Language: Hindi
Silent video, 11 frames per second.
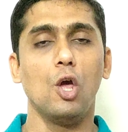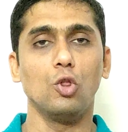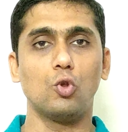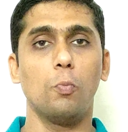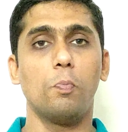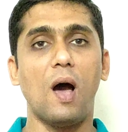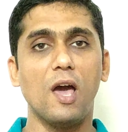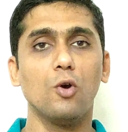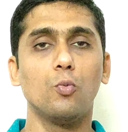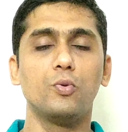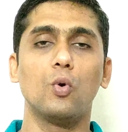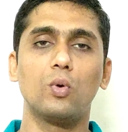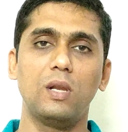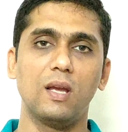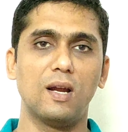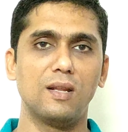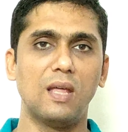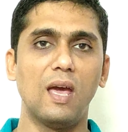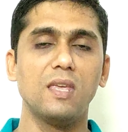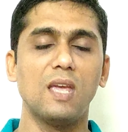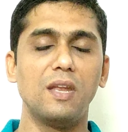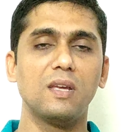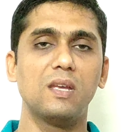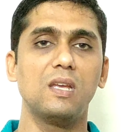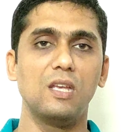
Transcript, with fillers: तो बाह्य उपयोग के लिए करना है यानी कि